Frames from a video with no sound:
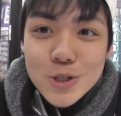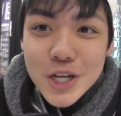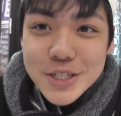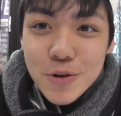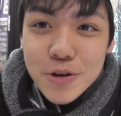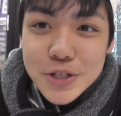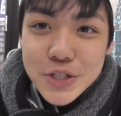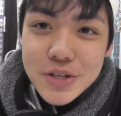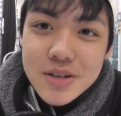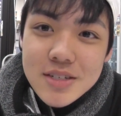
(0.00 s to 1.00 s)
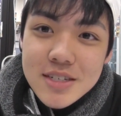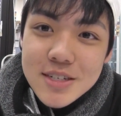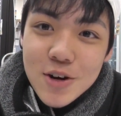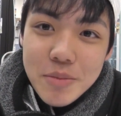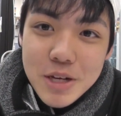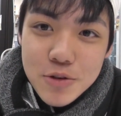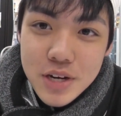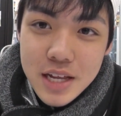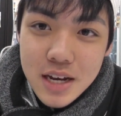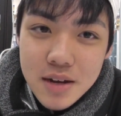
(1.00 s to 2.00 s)
の18号吸収、これ見たこ
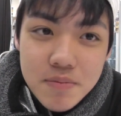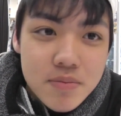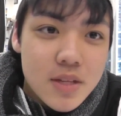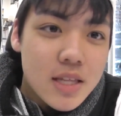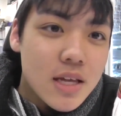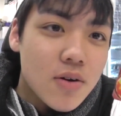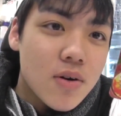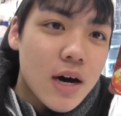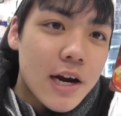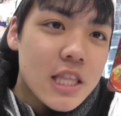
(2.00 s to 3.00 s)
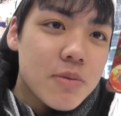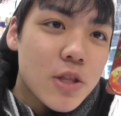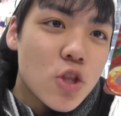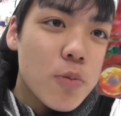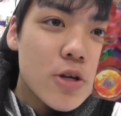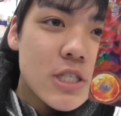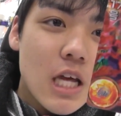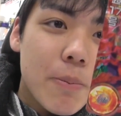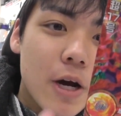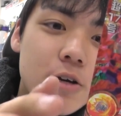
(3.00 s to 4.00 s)
とないな、なんだろう、
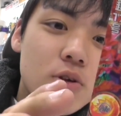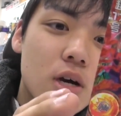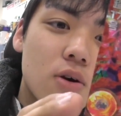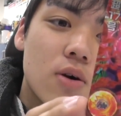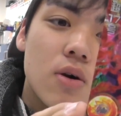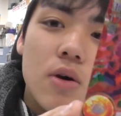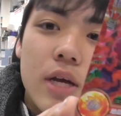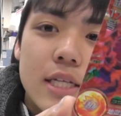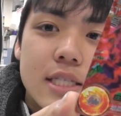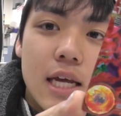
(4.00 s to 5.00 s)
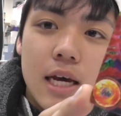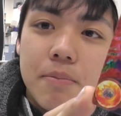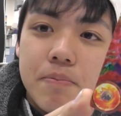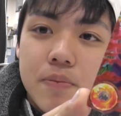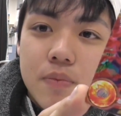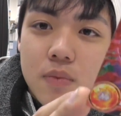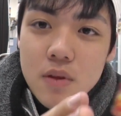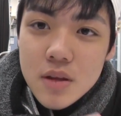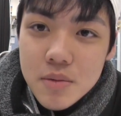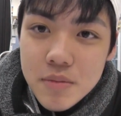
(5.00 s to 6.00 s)
アルティメットブースターパックとかのやつかな、
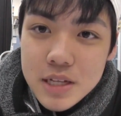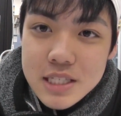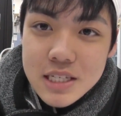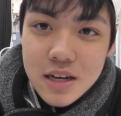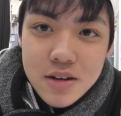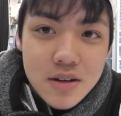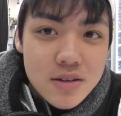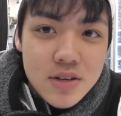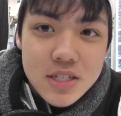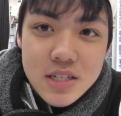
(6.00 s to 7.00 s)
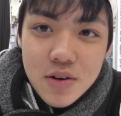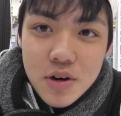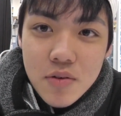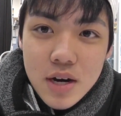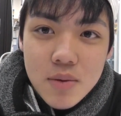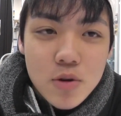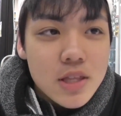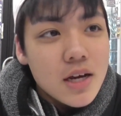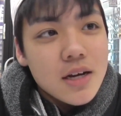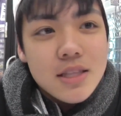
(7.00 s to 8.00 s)
めっちゃ嬉しいな、これは持っ
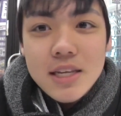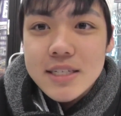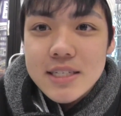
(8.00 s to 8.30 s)
てなかったで